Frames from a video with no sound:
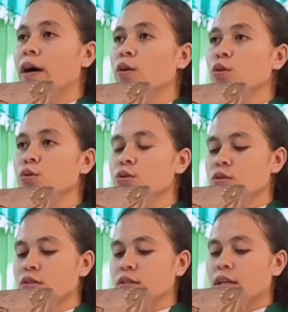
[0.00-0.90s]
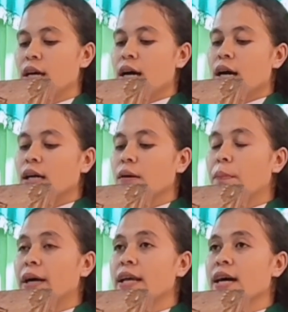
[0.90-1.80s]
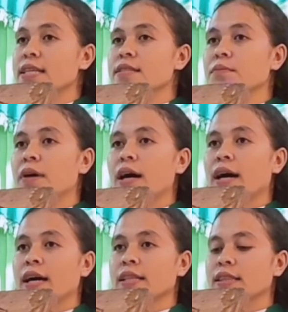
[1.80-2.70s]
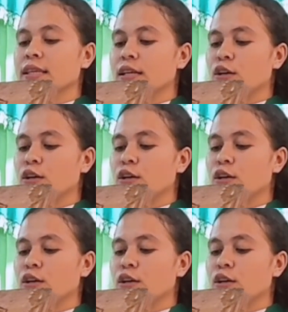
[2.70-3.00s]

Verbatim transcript: Paulus kepada jemaat di